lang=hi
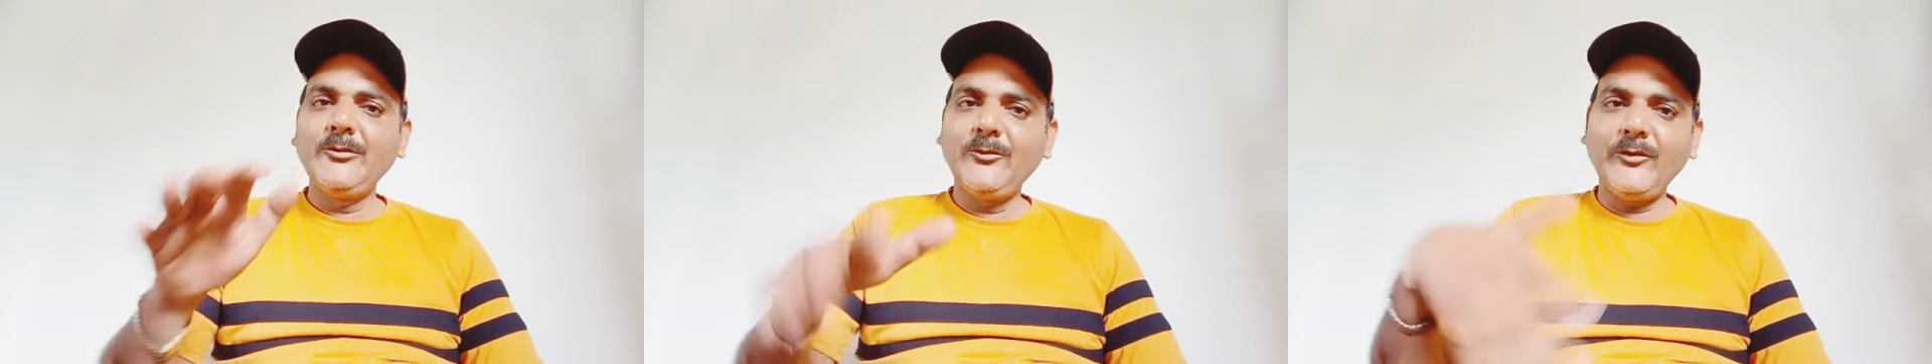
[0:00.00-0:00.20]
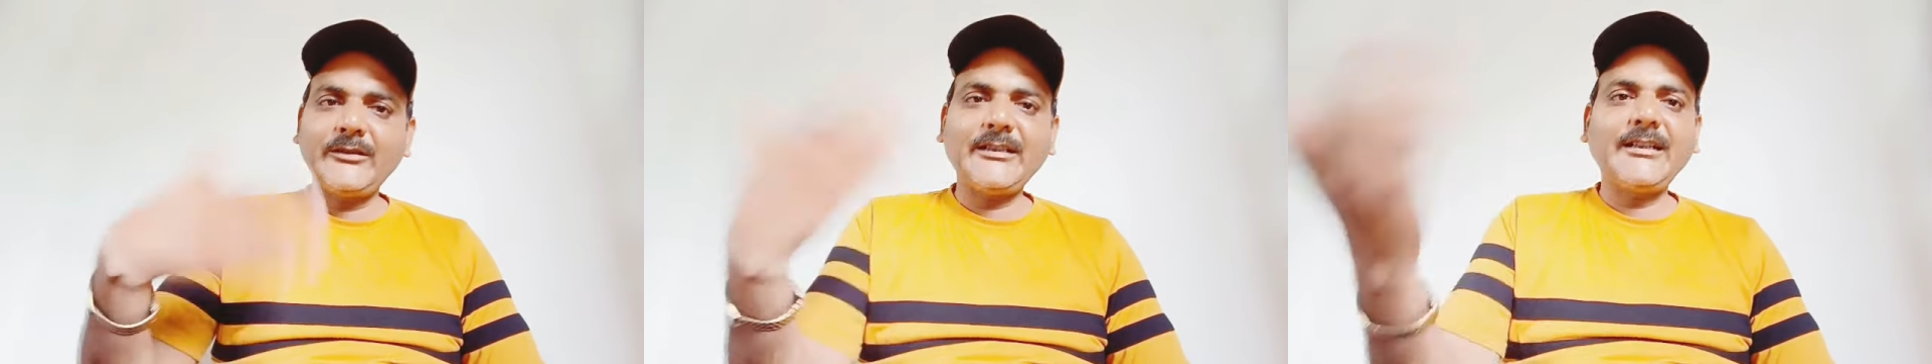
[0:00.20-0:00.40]

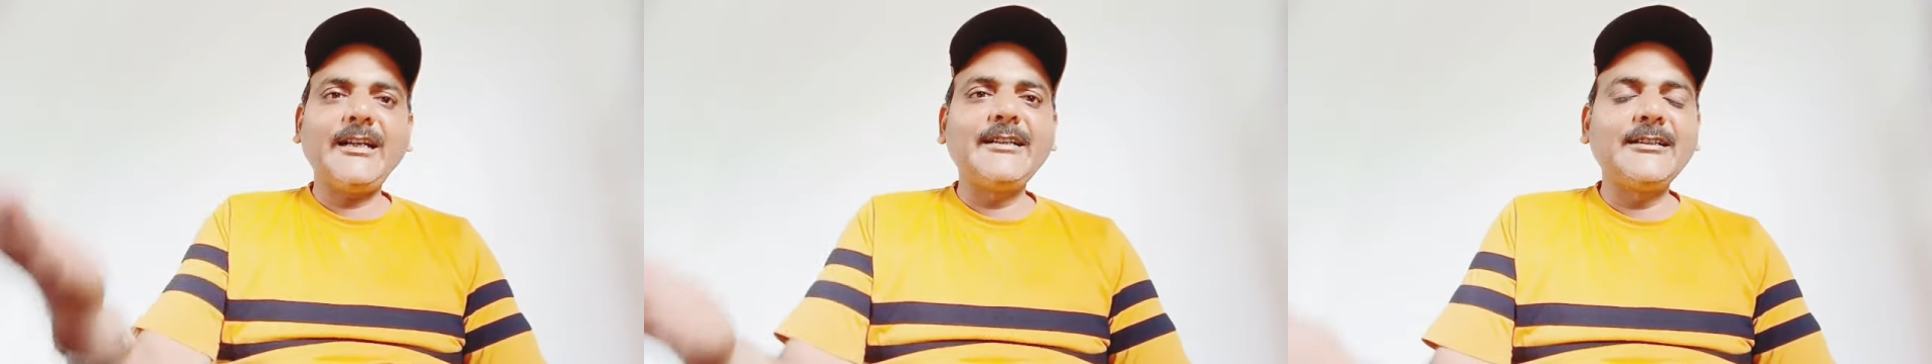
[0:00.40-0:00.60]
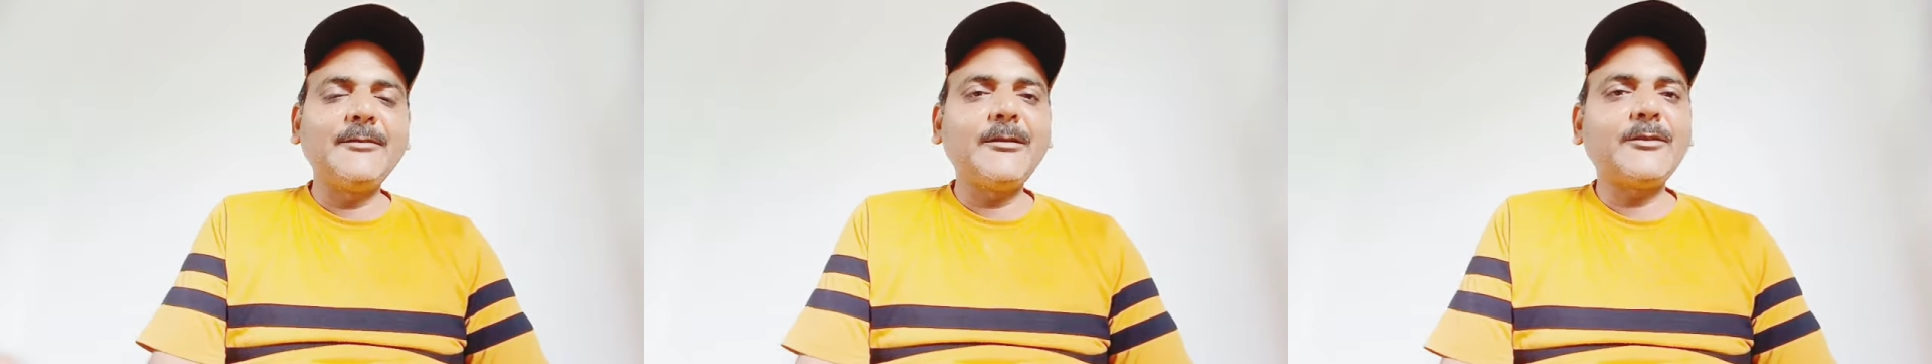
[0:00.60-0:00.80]
वोटर
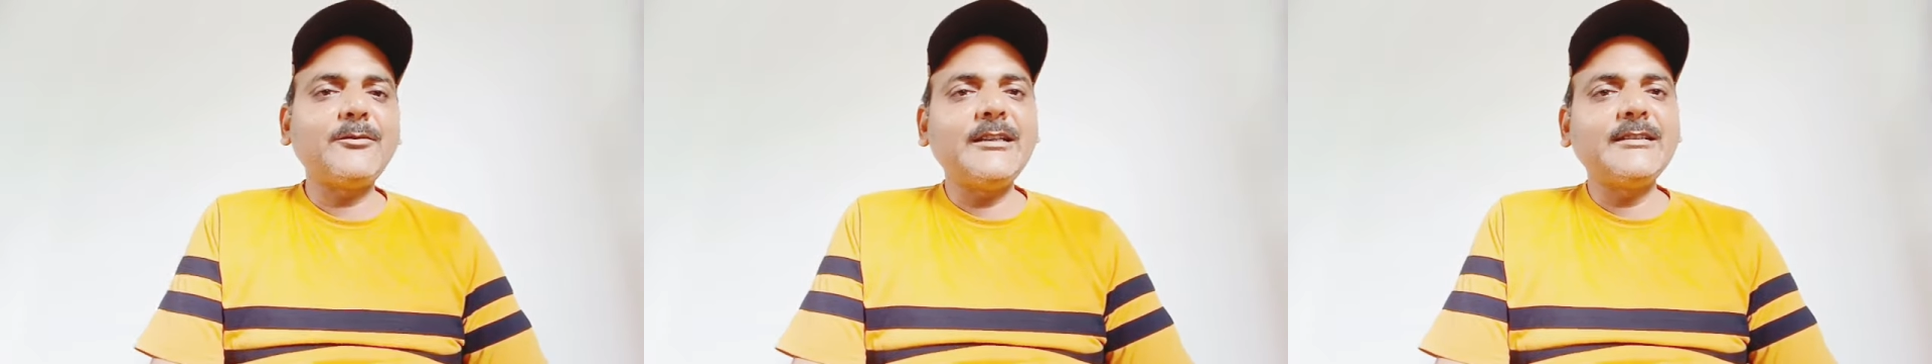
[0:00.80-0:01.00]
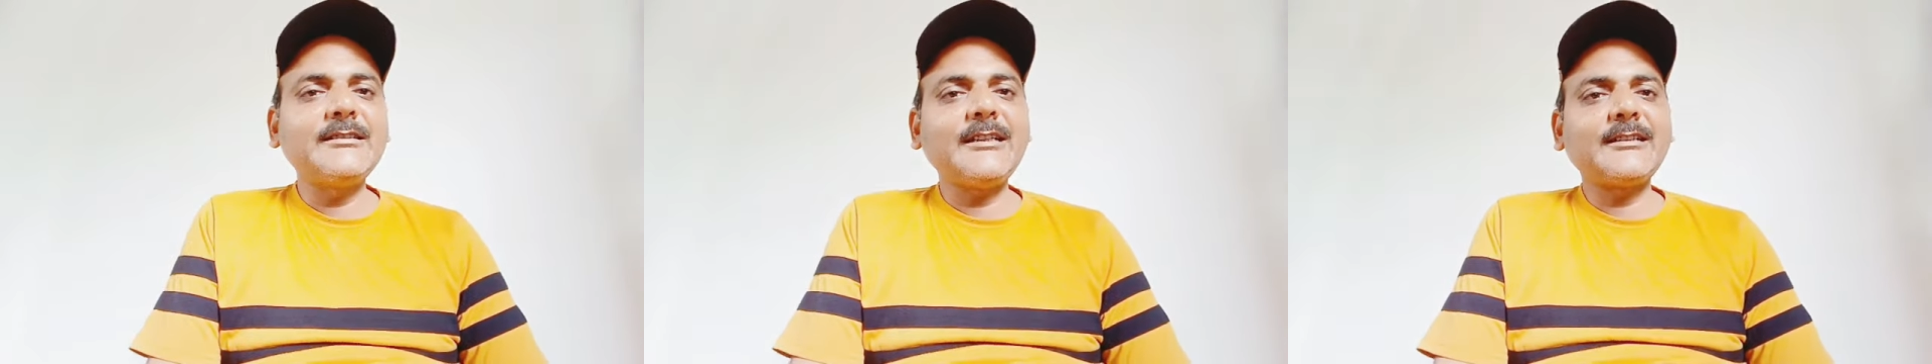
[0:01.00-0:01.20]
आई
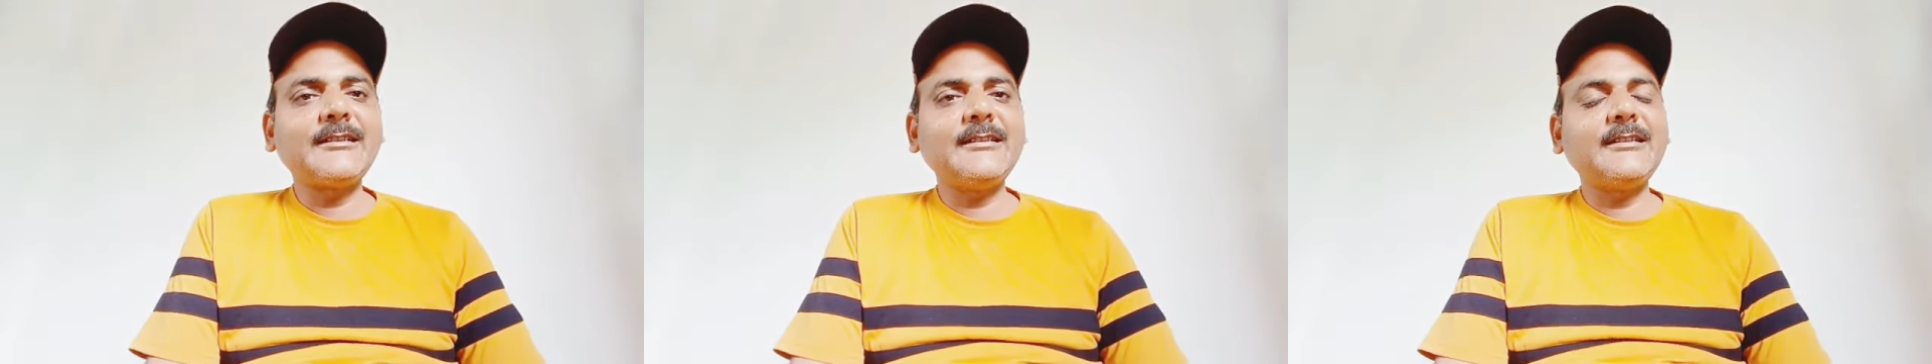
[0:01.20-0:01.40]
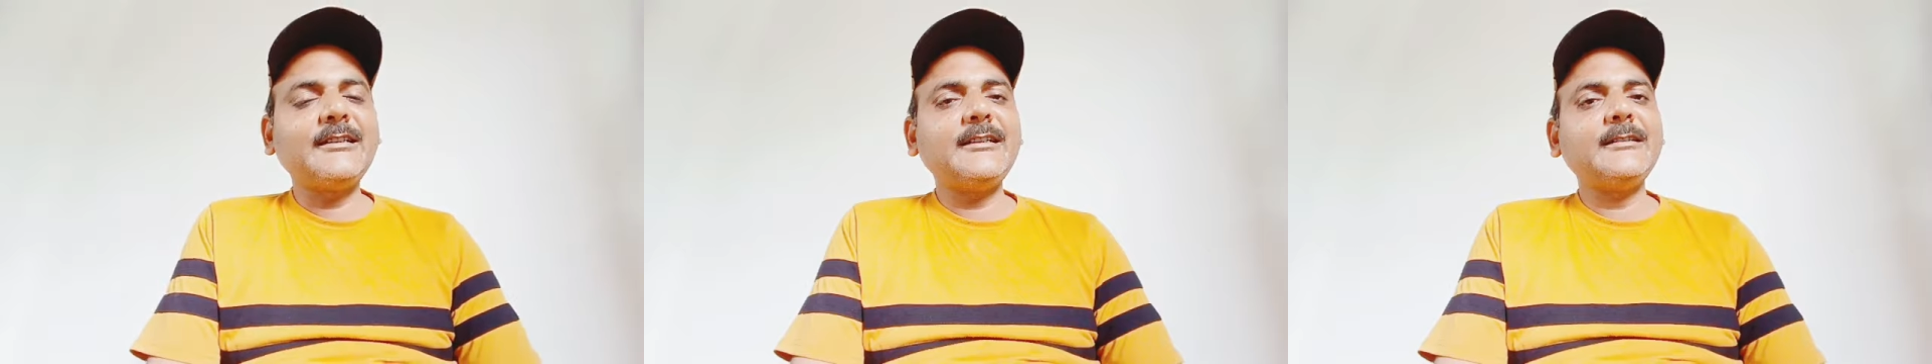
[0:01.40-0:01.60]
बनवाई
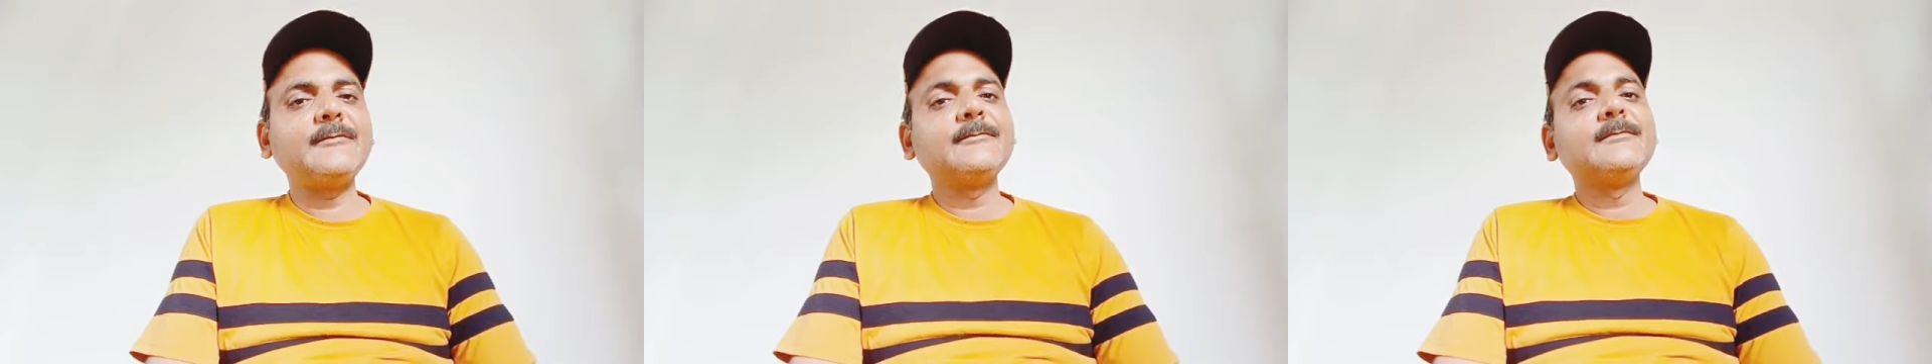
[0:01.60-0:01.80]
जाती है